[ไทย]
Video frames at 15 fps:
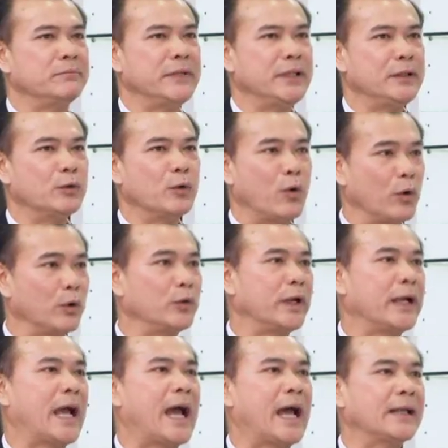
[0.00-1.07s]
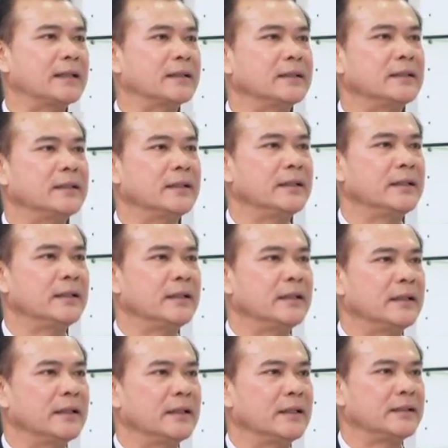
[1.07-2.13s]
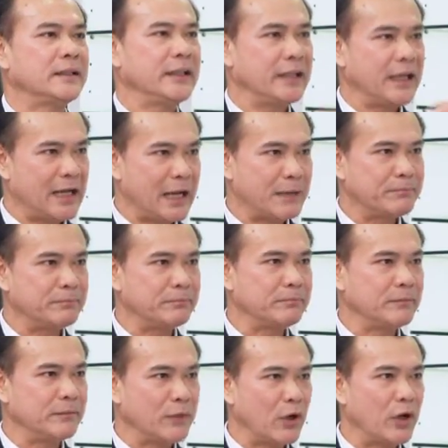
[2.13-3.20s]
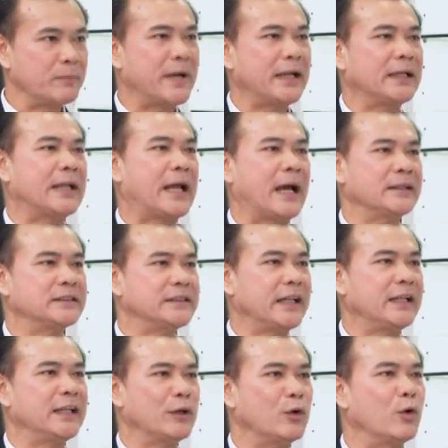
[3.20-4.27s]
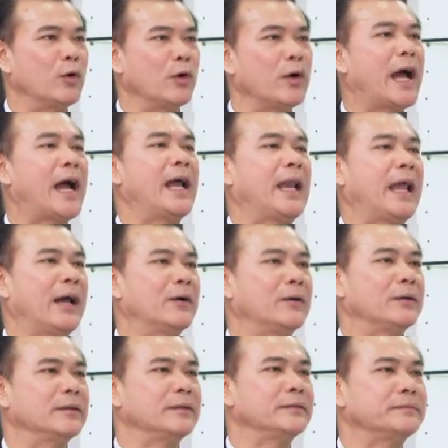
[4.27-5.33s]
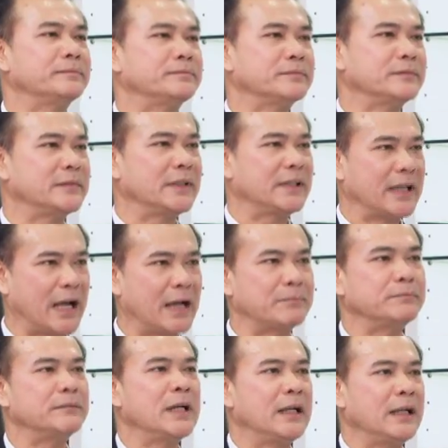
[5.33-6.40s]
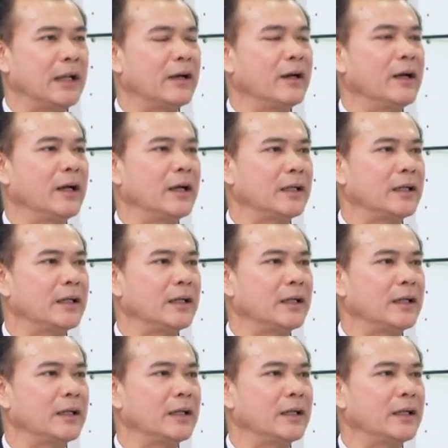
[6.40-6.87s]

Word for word: มีอยู่ 6 หน่วยงาน ที่ได้รับรองมาตรฐานเซน 1665แล้วครับแล้วก็